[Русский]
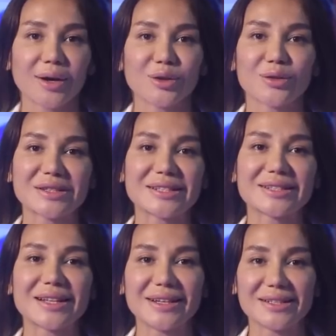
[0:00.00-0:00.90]
Новости
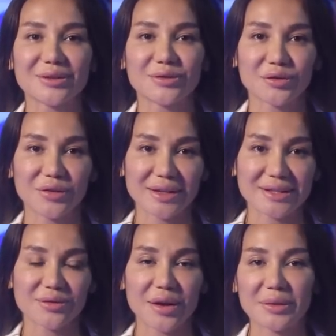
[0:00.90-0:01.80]
столицы в эфире.
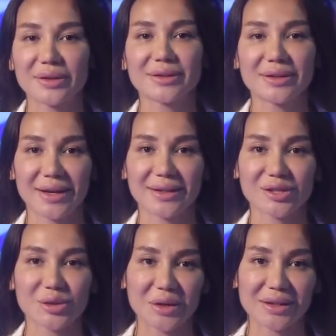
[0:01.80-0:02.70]
С вами Лариана
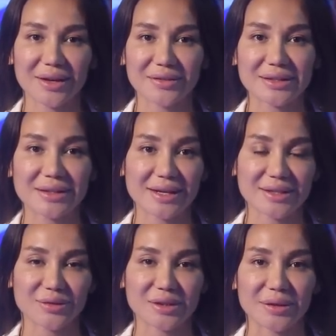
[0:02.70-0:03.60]
Шимхалаева.
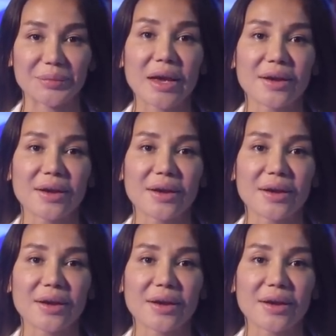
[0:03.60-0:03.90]
Здравствуйте.